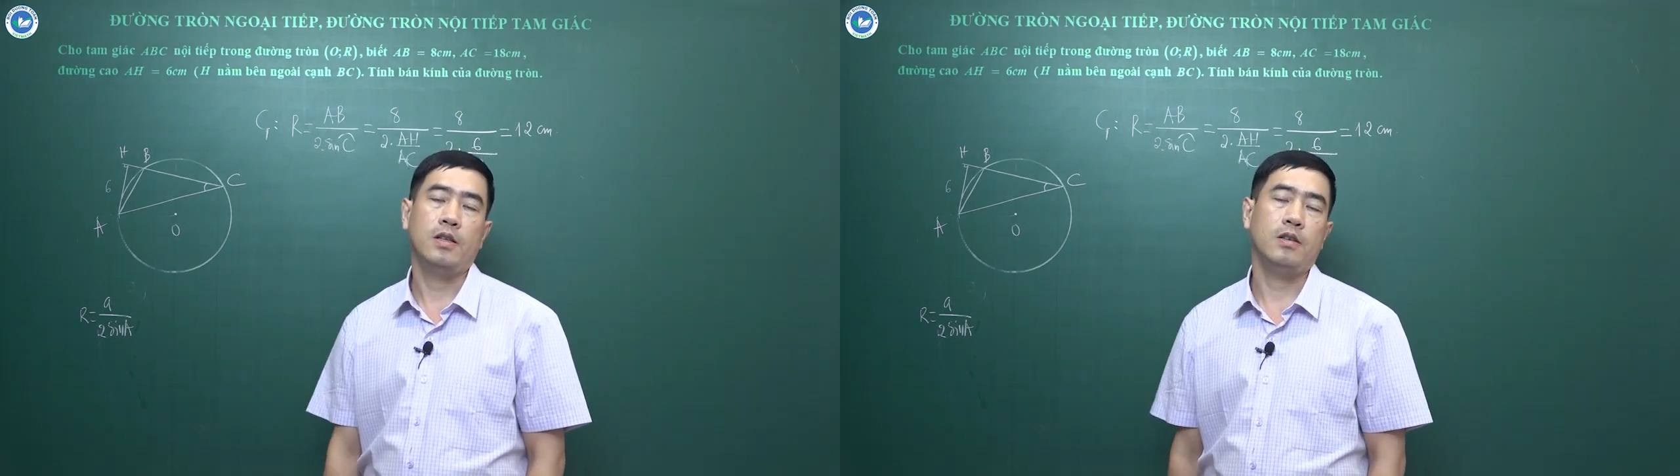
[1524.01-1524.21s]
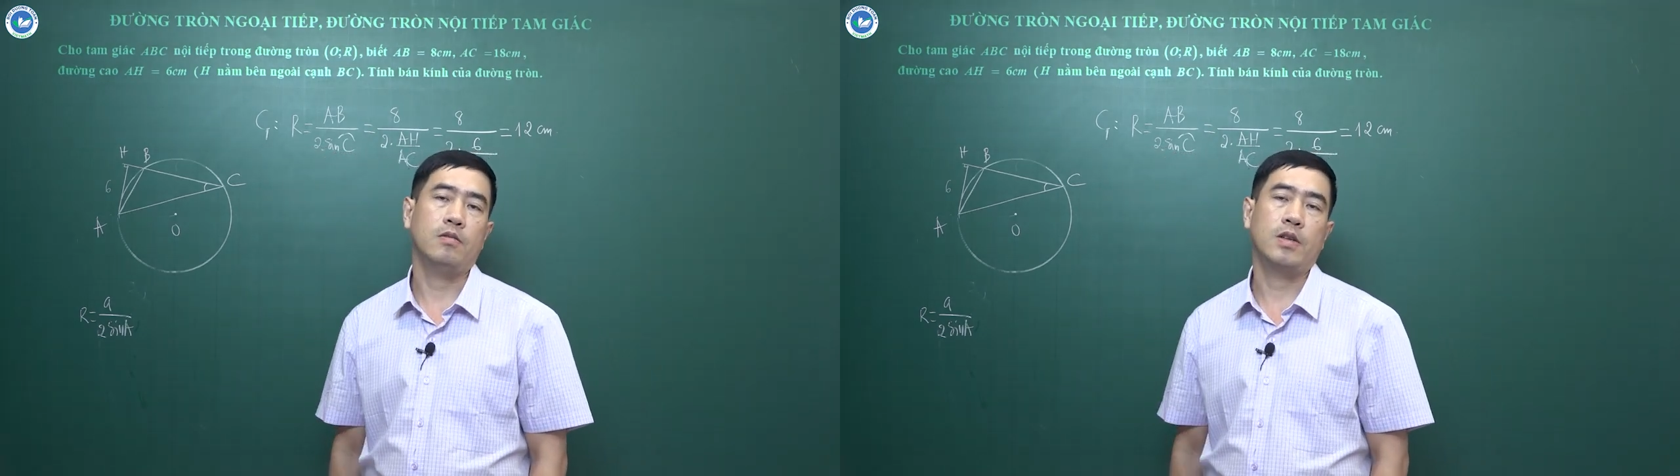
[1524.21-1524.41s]

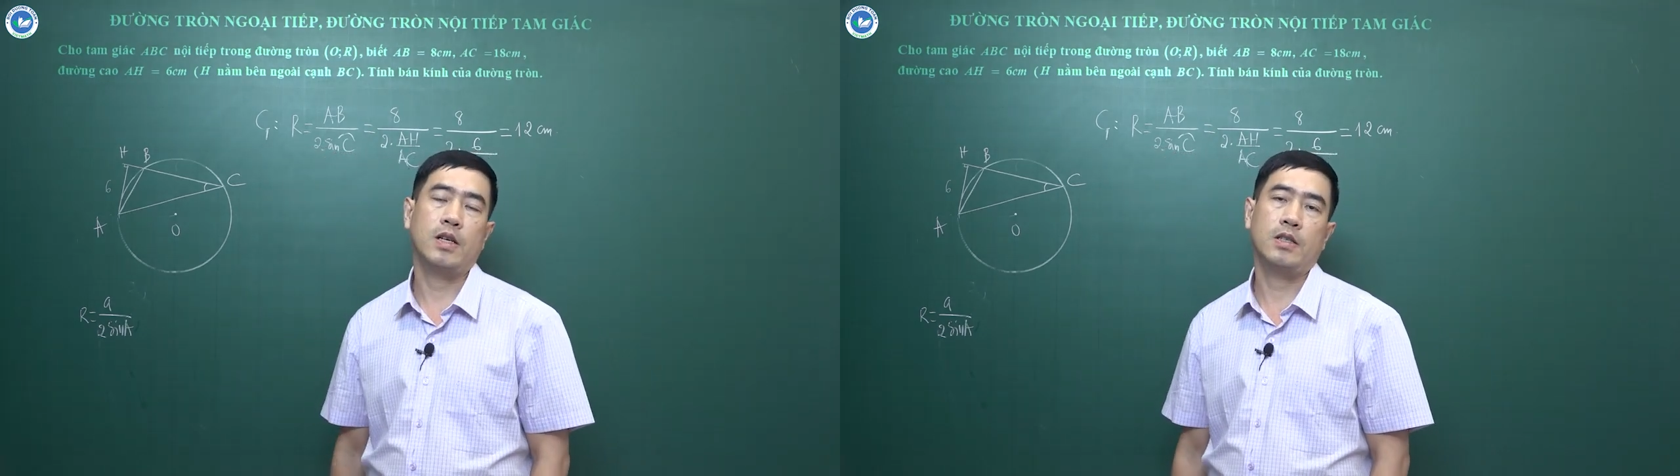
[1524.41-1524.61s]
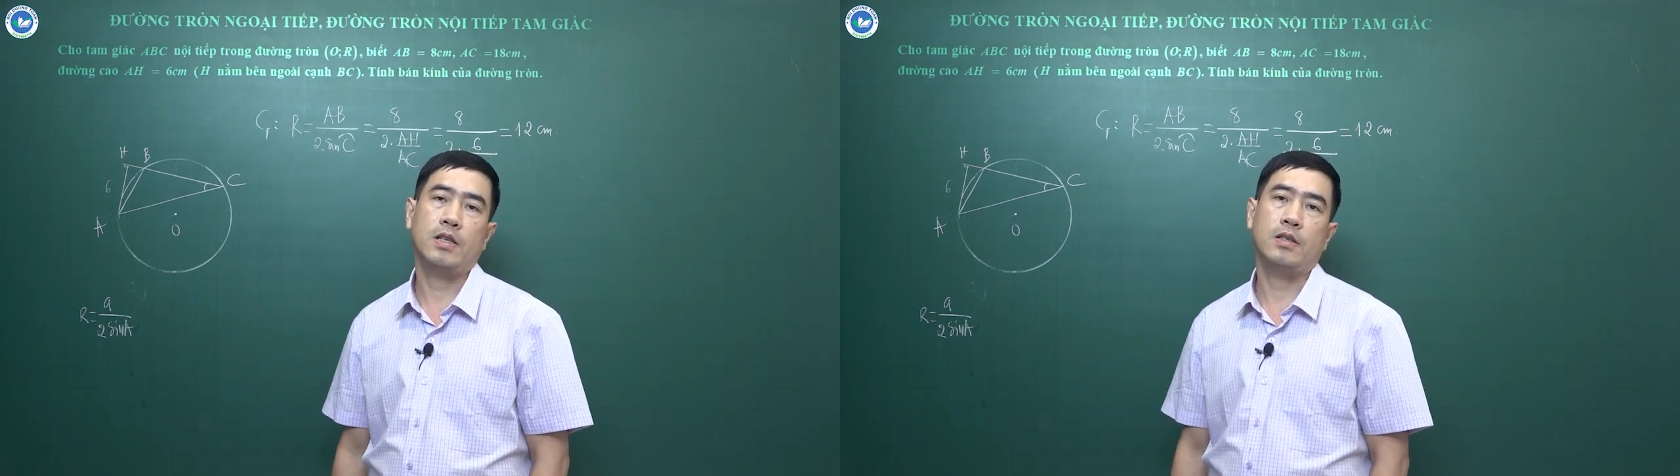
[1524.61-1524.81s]
thì chúng
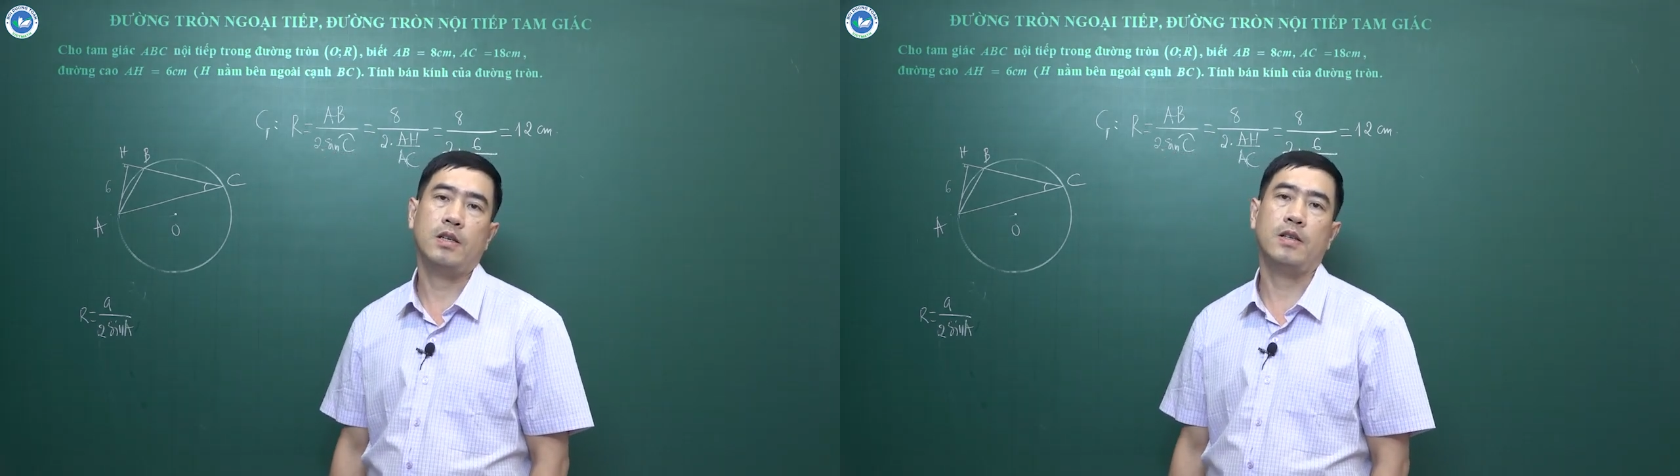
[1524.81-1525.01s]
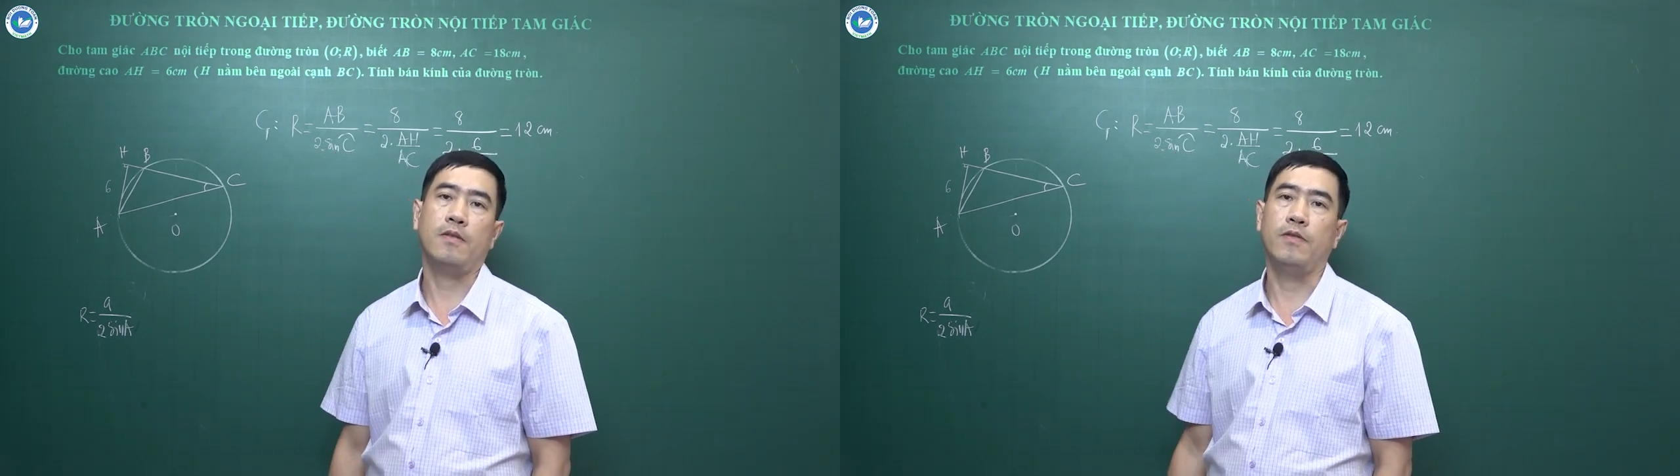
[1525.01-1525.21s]
ta sẽ
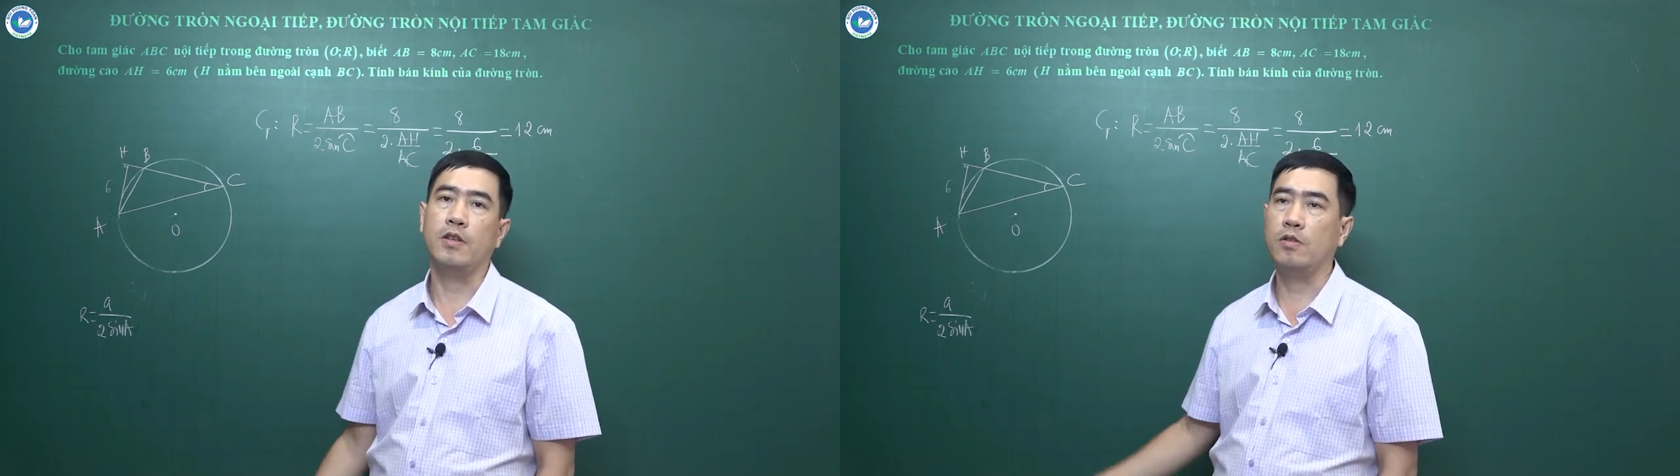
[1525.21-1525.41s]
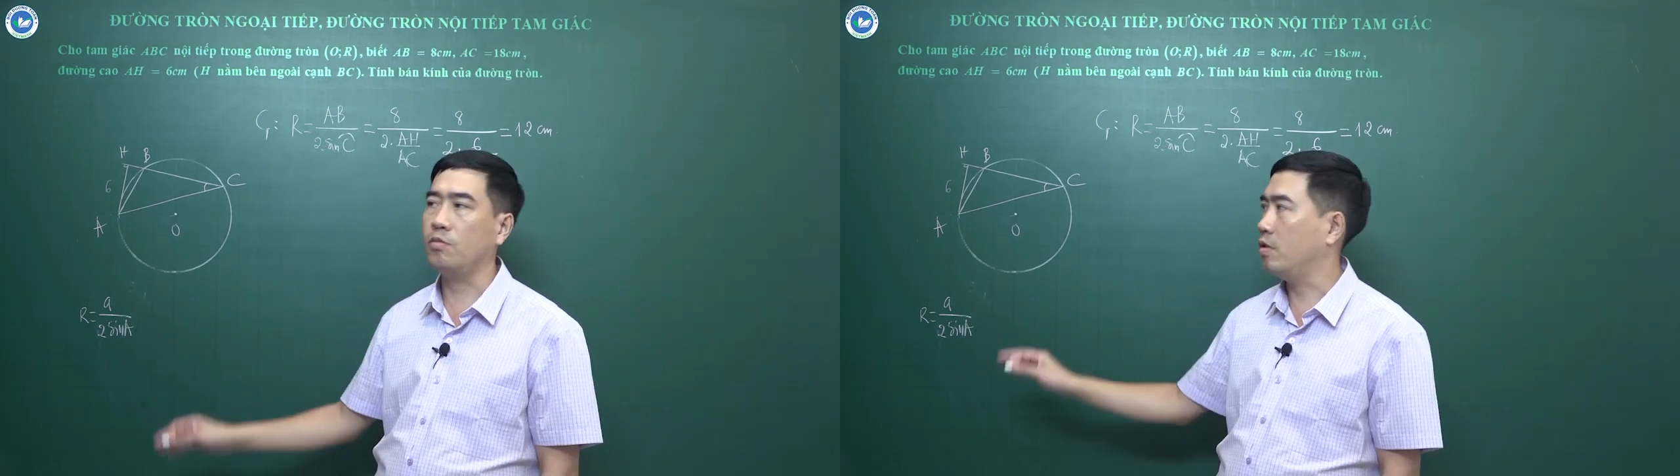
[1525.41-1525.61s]
dễ dàng
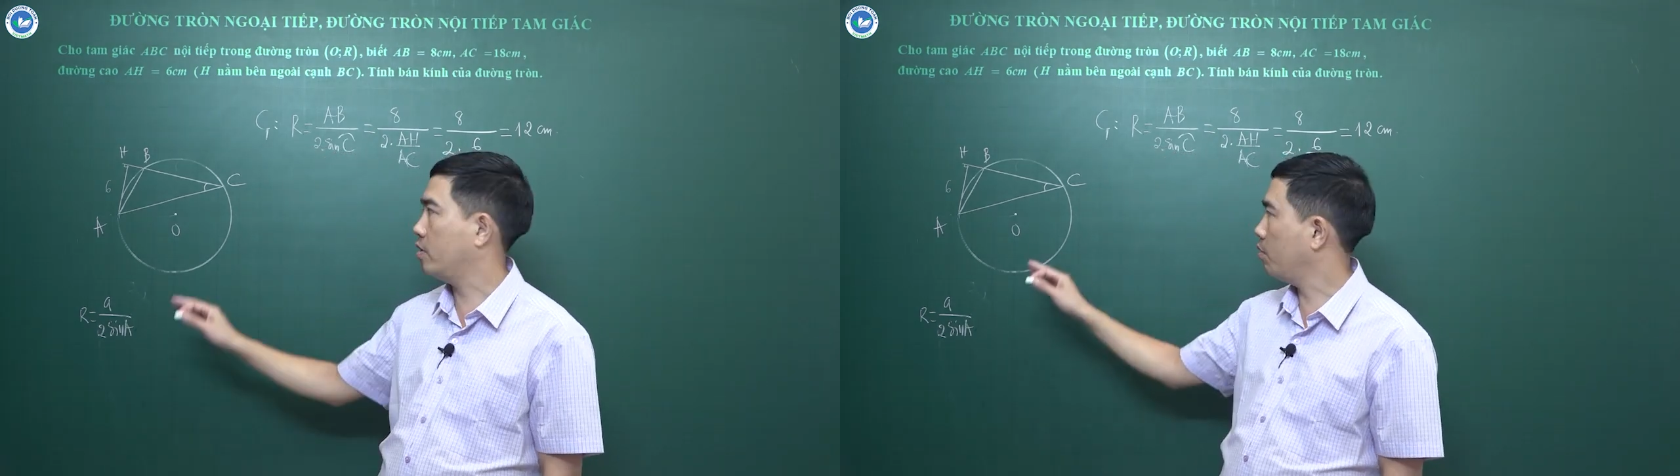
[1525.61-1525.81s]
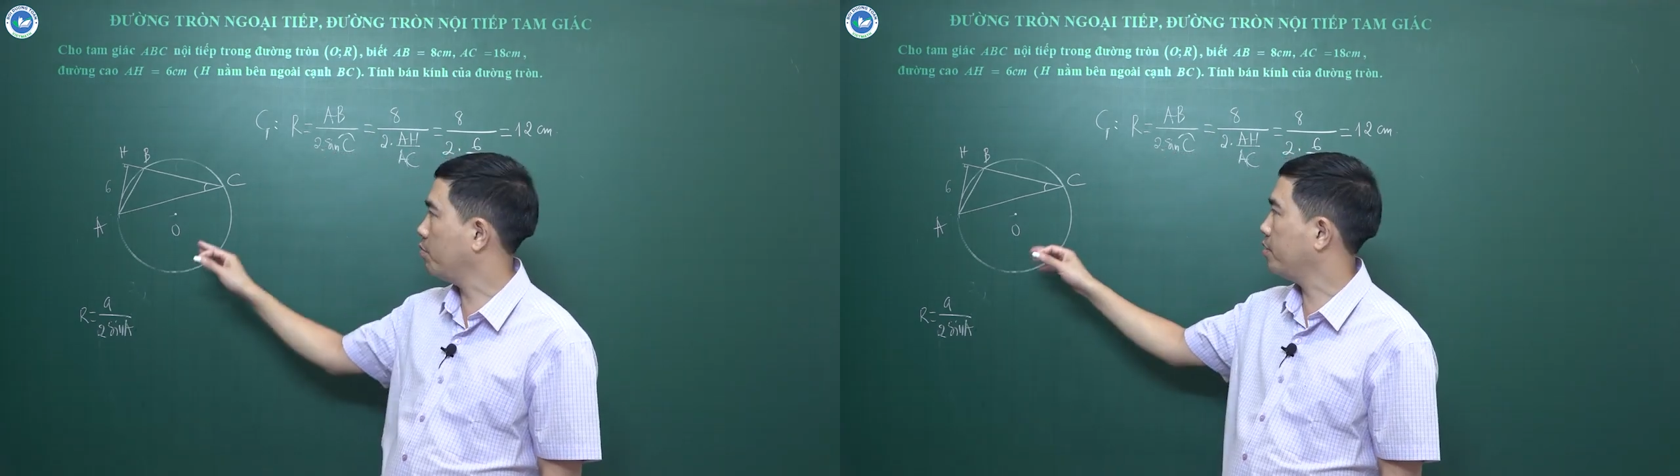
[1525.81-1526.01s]
vận dụng
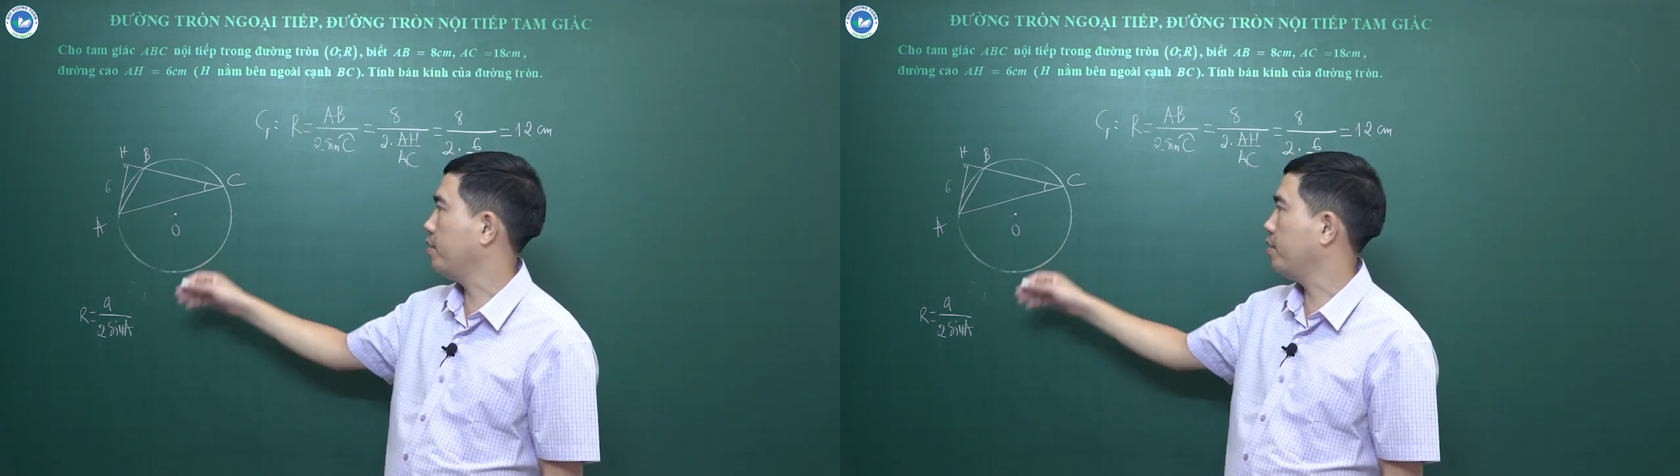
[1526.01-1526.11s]
được trong những